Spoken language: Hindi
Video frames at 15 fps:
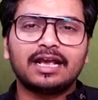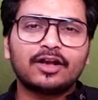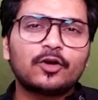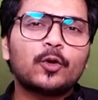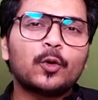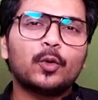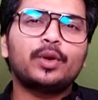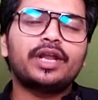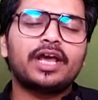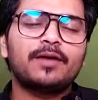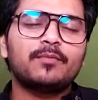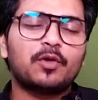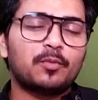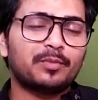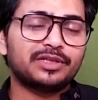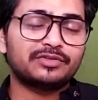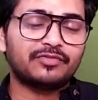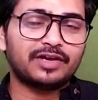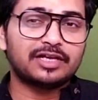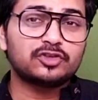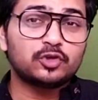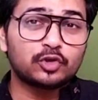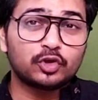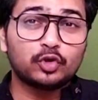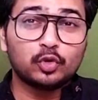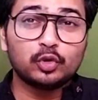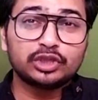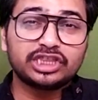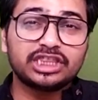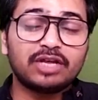कौन है मोहम्मद फैज और क्यों
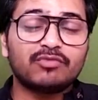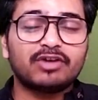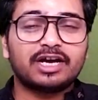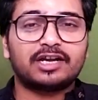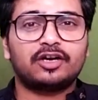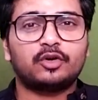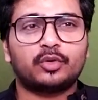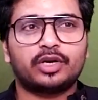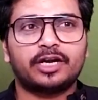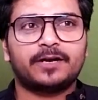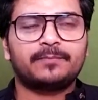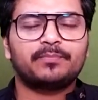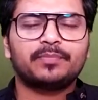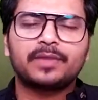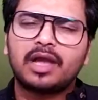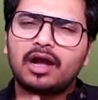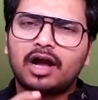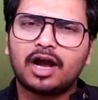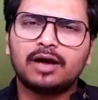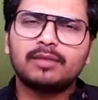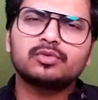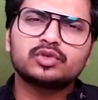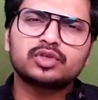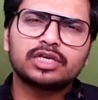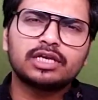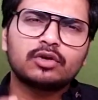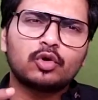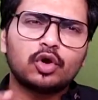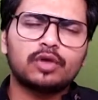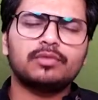इतना वायरल हो रहा है आप उसकी
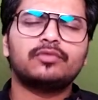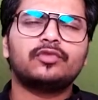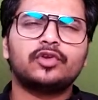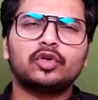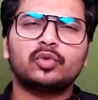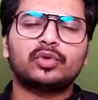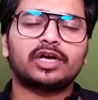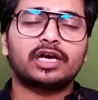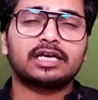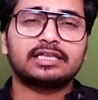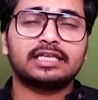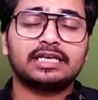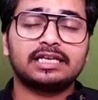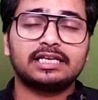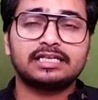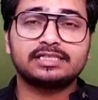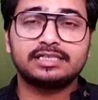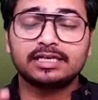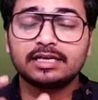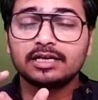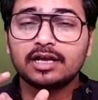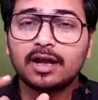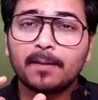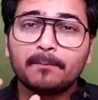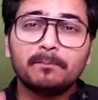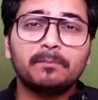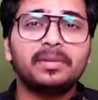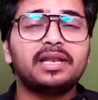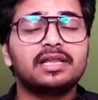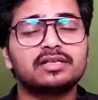कोई भी वीडियो उठा के देख लीजिए
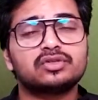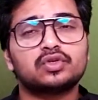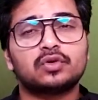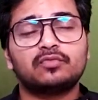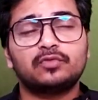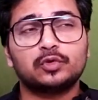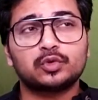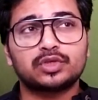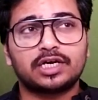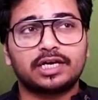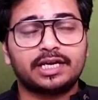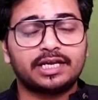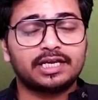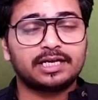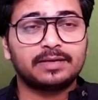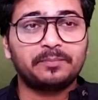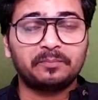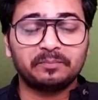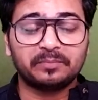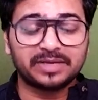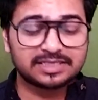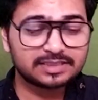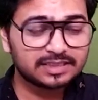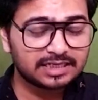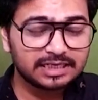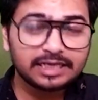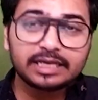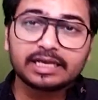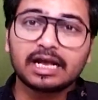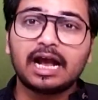मिलियंस ऑफ व्यूज़ आ रहे हैं बेसिकली
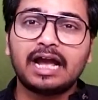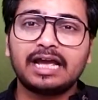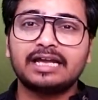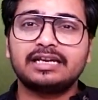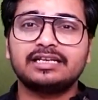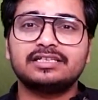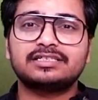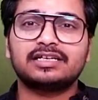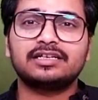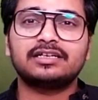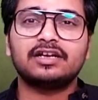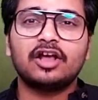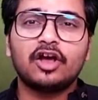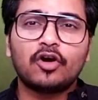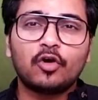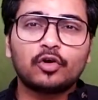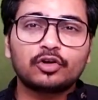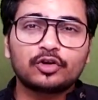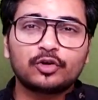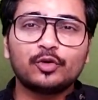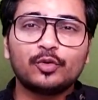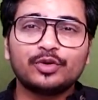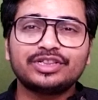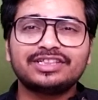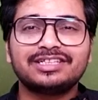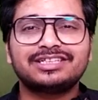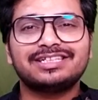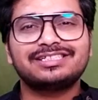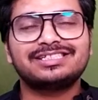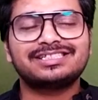क्या है रीज़न और क्यों इतनी
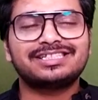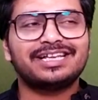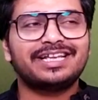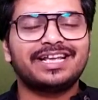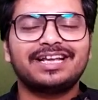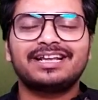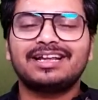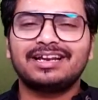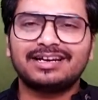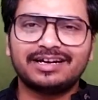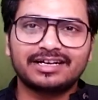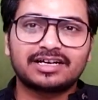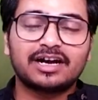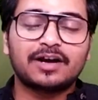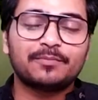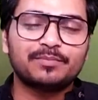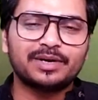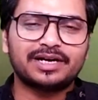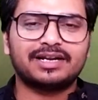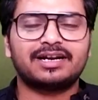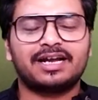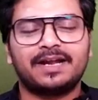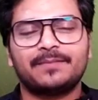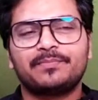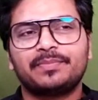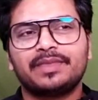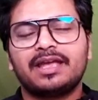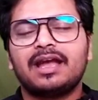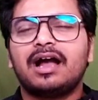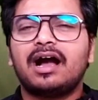तेज़ी से ये लड़का बढ़ रहा है
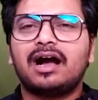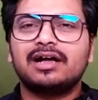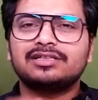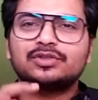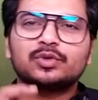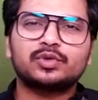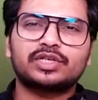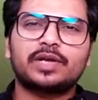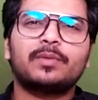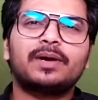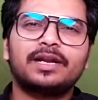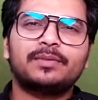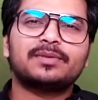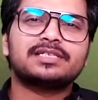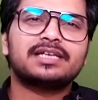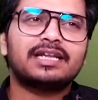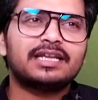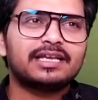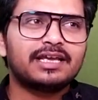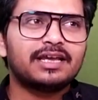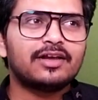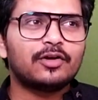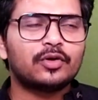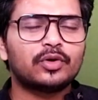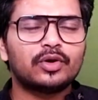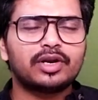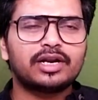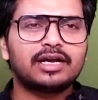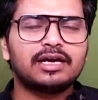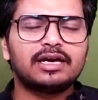आज उसके बारे में जानेंगे और